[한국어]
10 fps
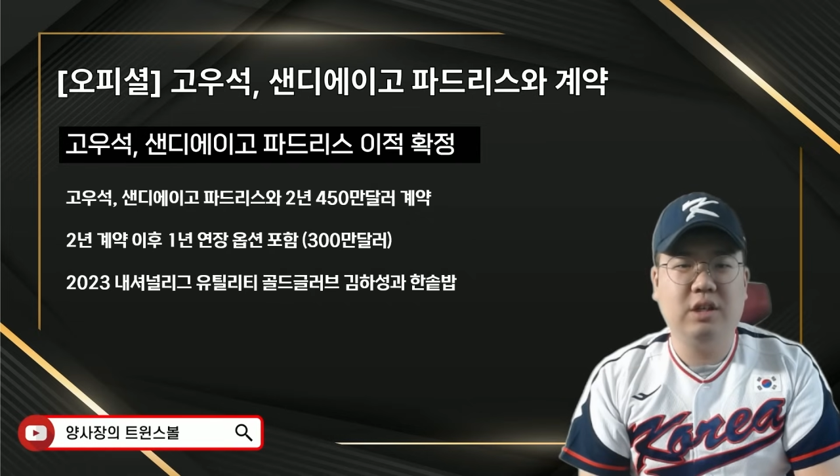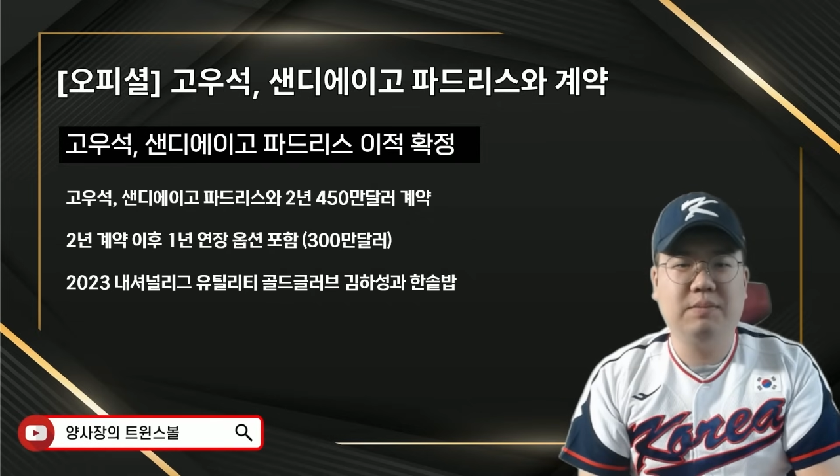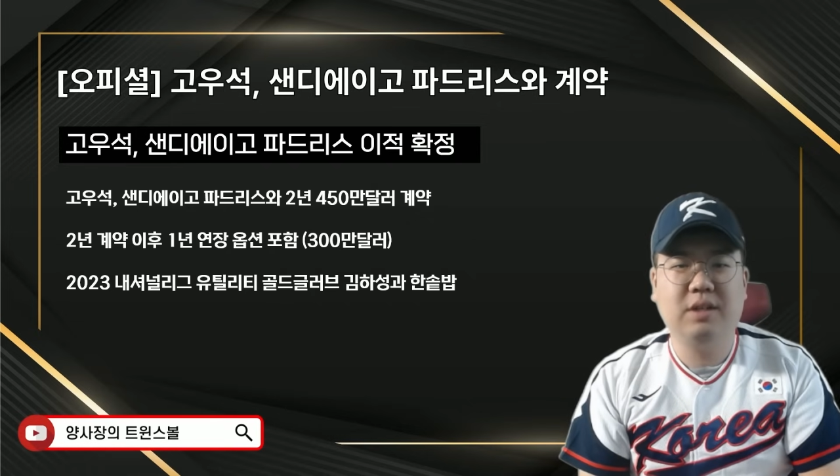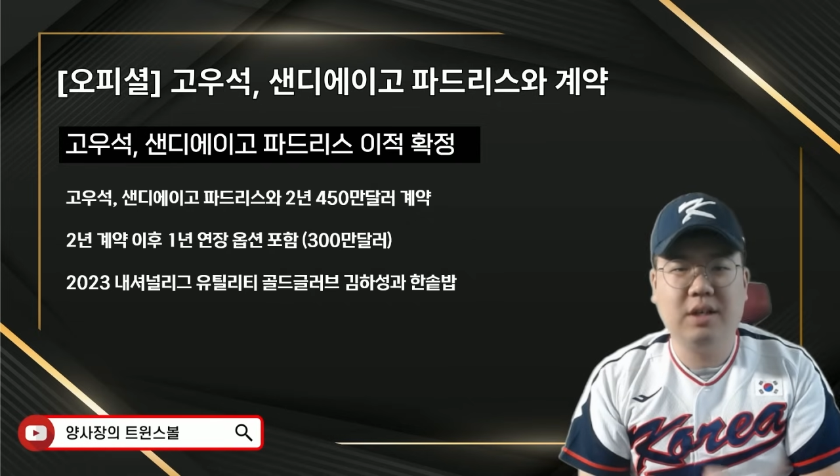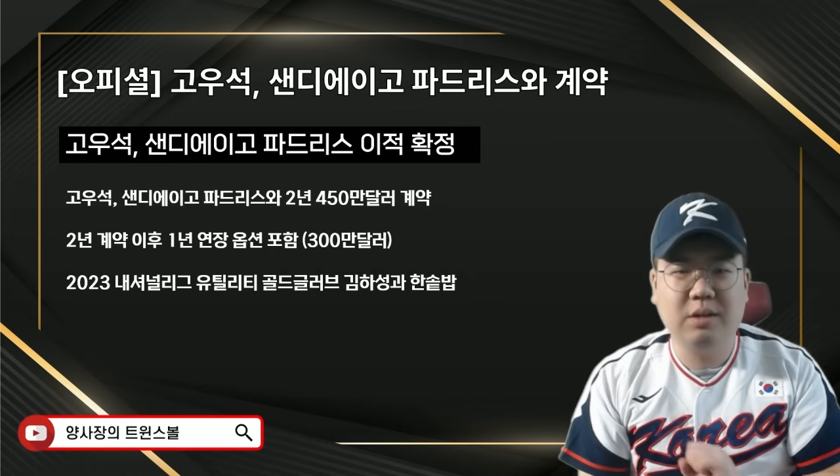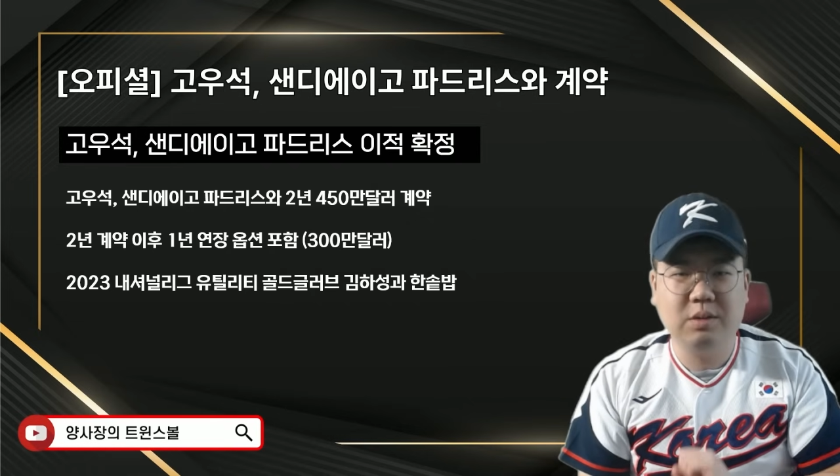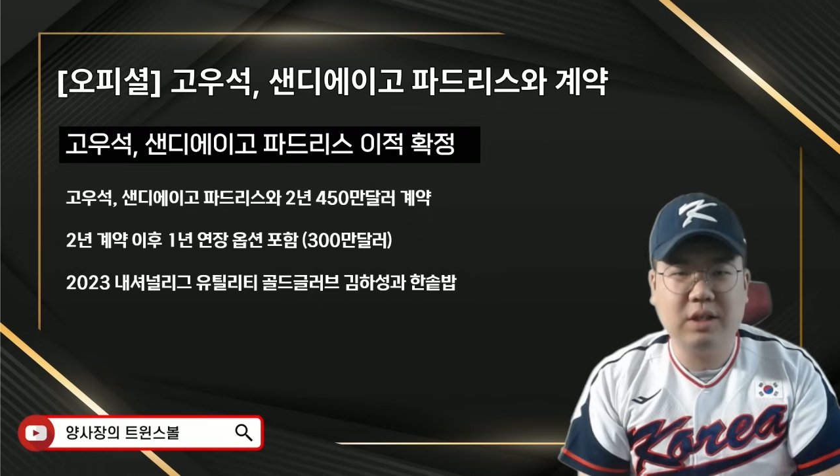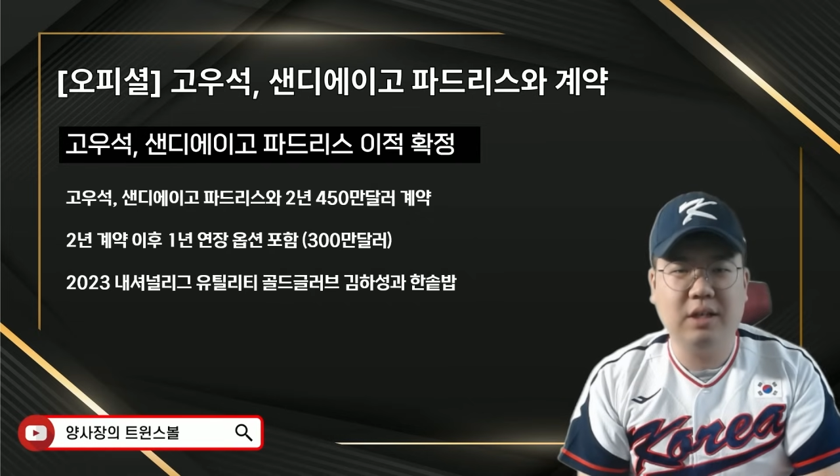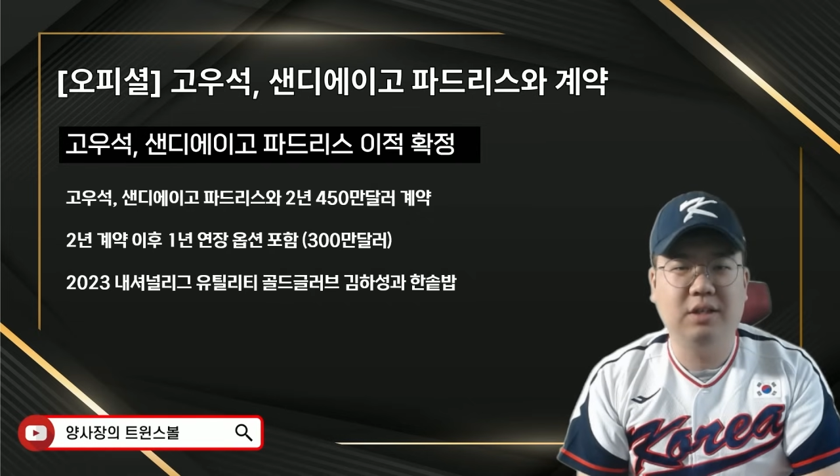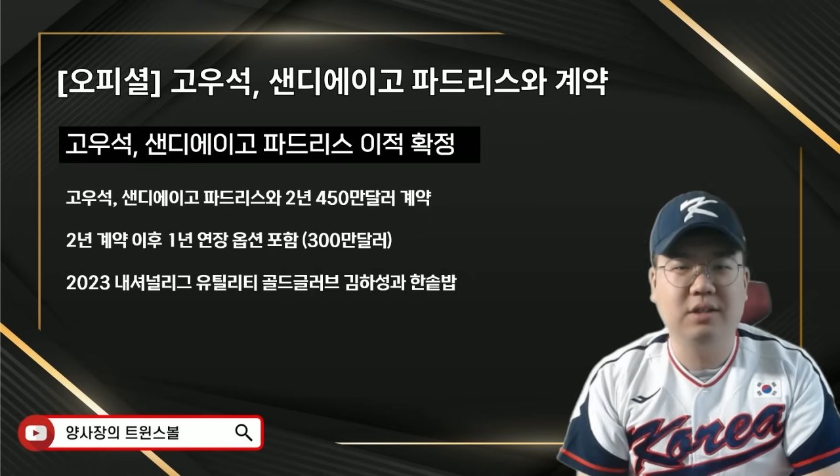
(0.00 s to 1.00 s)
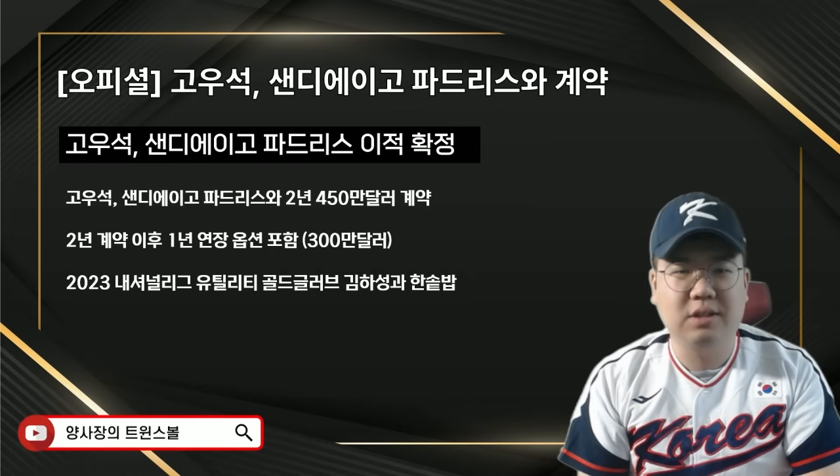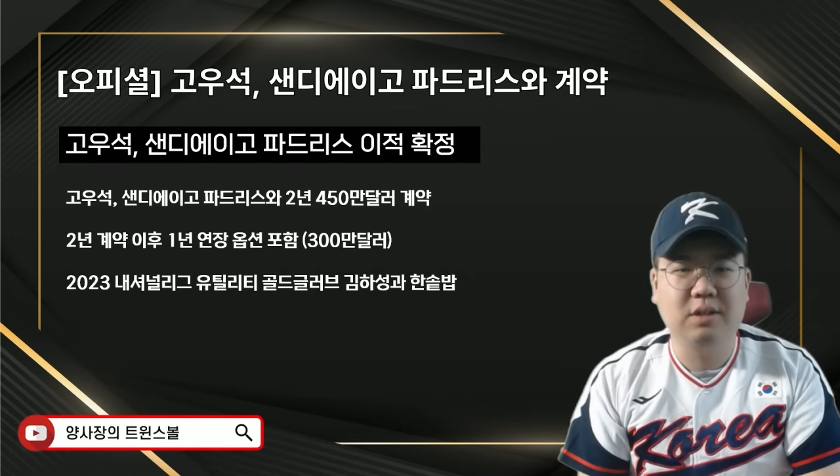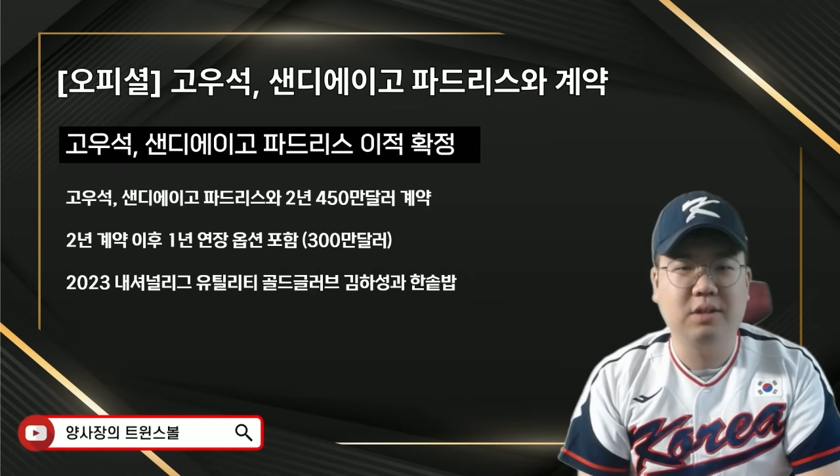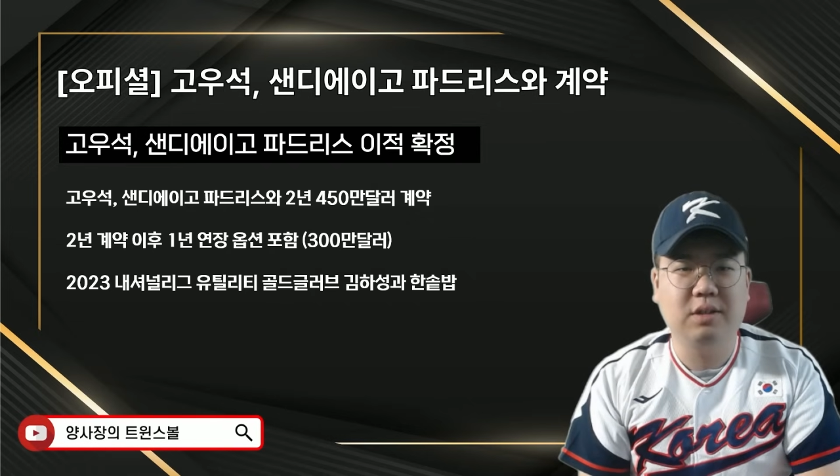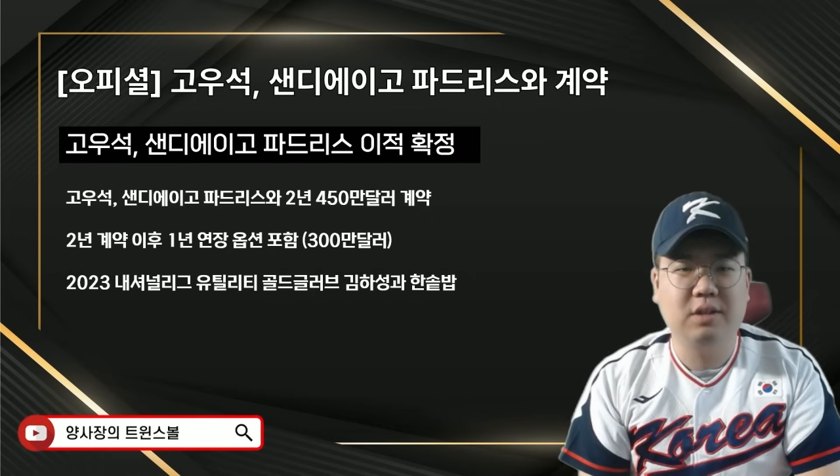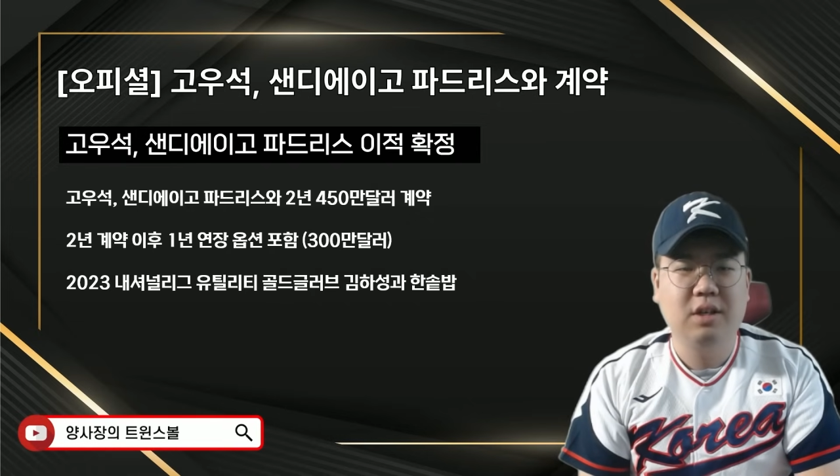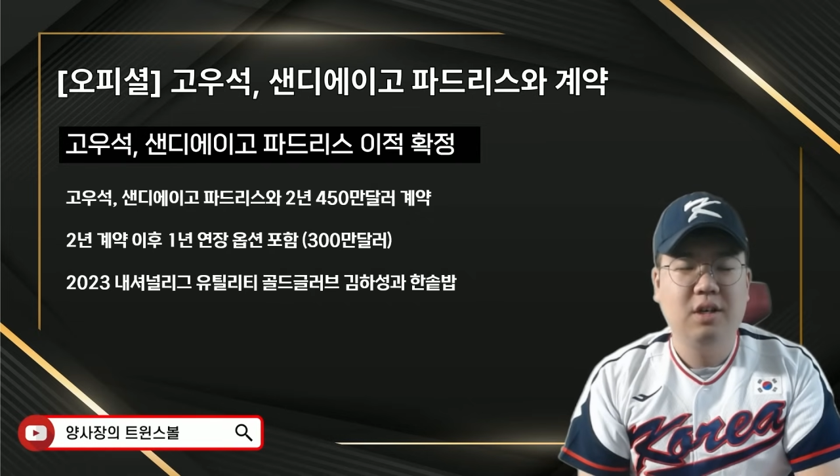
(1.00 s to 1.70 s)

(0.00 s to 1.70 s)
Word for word: 입찰에도 달려들어서